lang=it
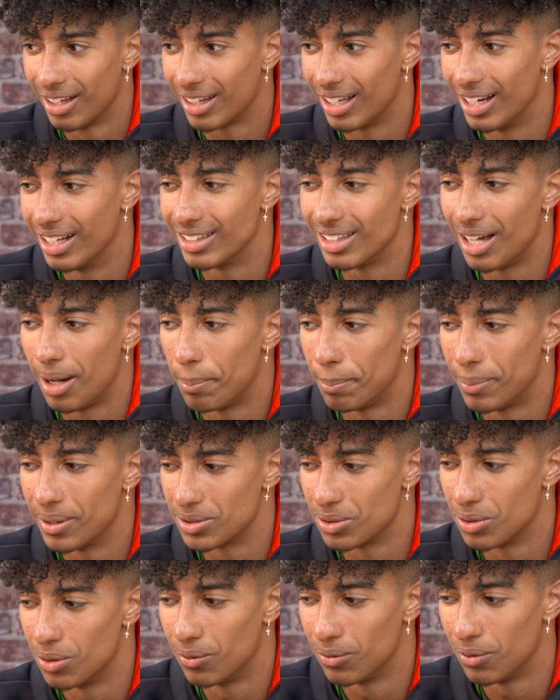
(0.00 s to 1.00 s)
che, le tappe
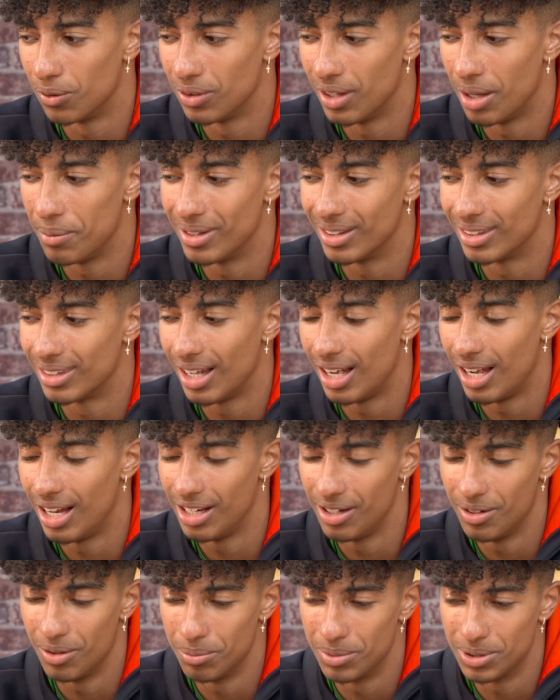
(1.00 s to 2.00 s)
sono
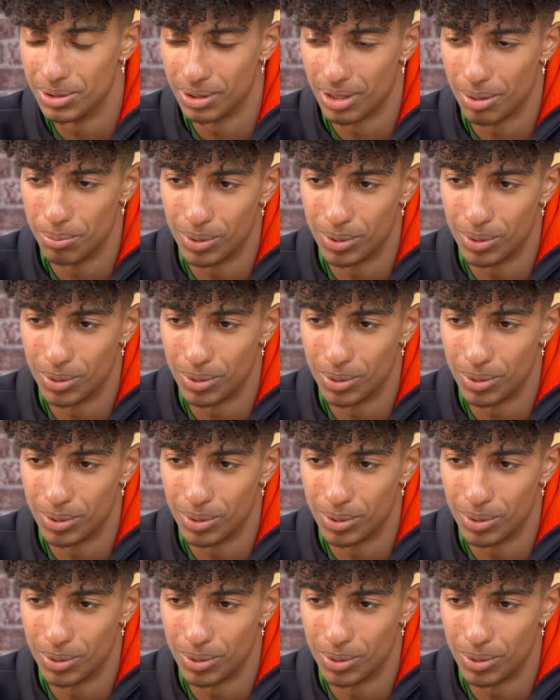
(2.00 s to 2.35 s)
fondamentali e non bisogna